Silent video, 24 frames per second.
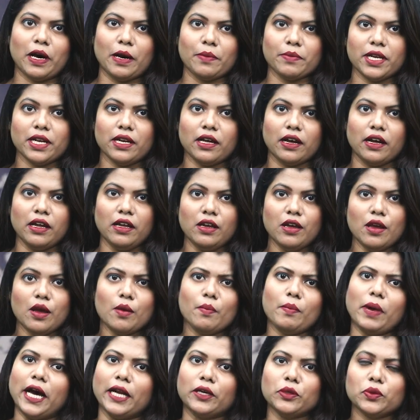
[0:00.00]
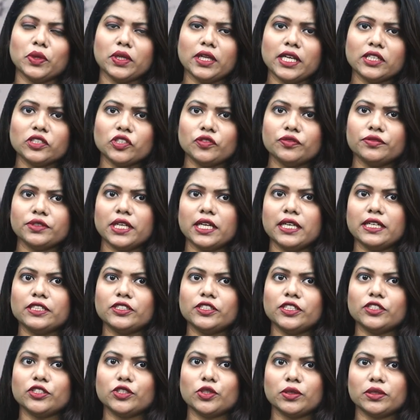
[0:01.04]
পামেলা ভারতের একটি
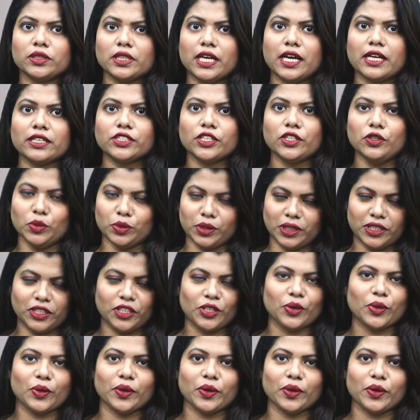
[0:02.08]
রিয়েলিটি শোতে আসেন অতিথি